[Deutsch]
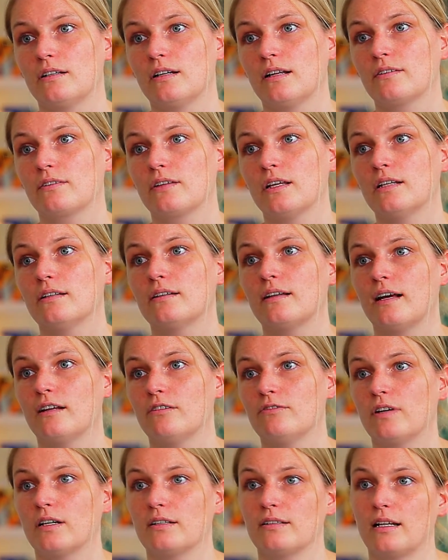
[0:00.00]
das Kind
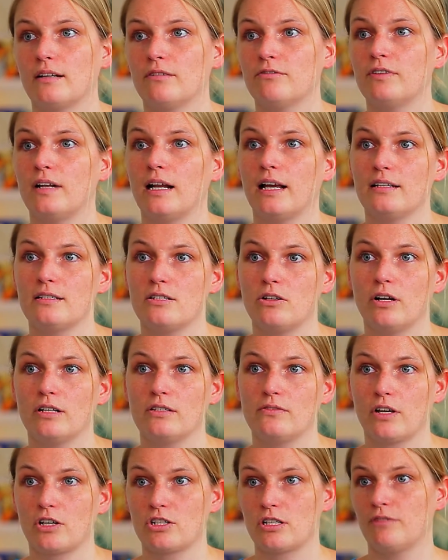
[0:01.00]
einfach dann vielleicht die
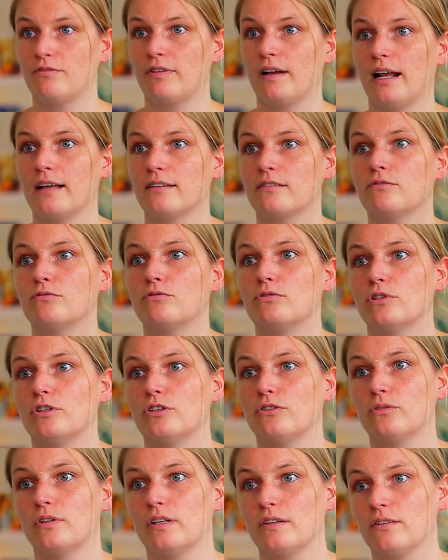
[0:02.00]
Holzwerkstatt verlassen
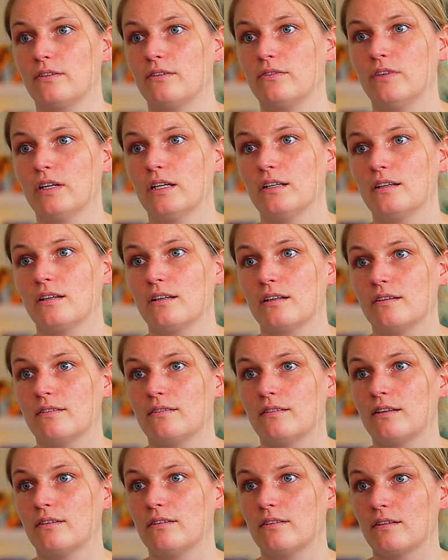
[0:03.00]
würde, sodass es wichtig
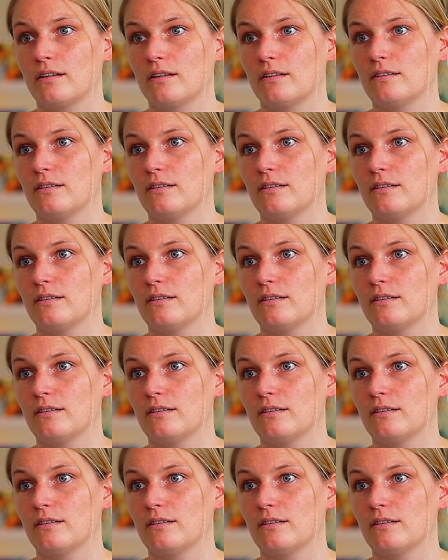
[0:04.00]
ist, dass